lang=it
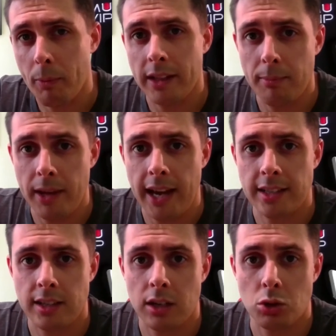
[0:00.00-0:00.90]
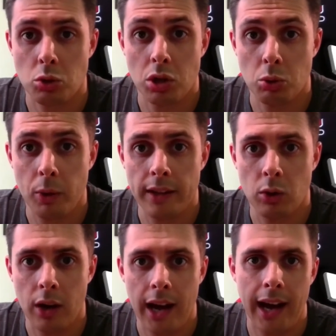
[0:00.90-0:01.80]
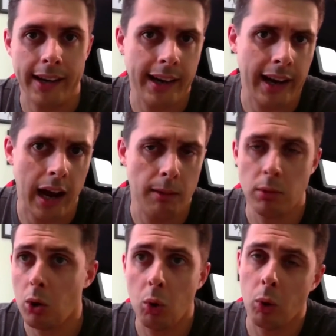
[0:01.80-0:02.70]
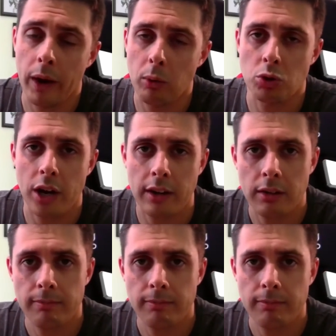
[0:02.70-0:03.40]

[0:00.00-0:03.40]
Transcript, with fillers: DPS, sostituendola a Rakam o Eugen.